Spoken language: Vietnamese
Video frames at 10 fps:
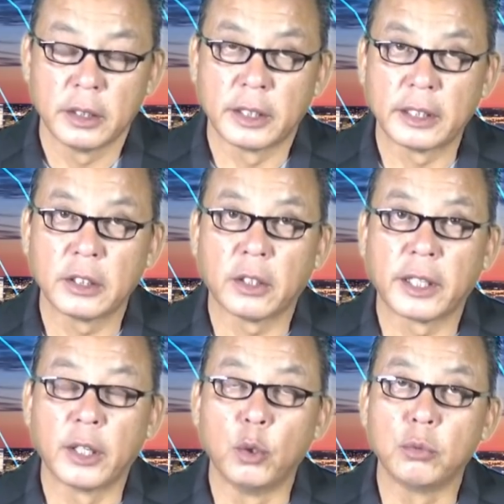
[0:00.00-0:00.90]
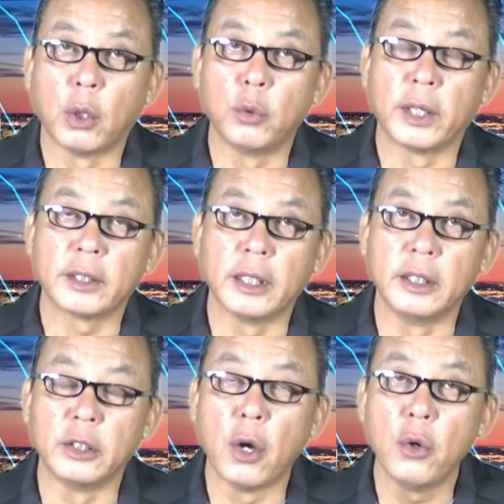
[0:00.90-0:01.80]
người ta cho rằng hung thủ đã
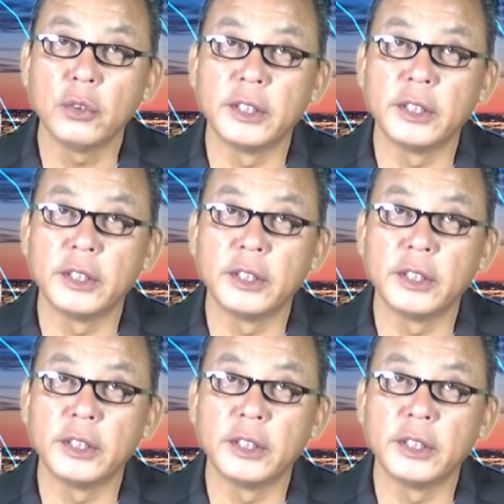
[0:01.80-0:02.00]
tự đốt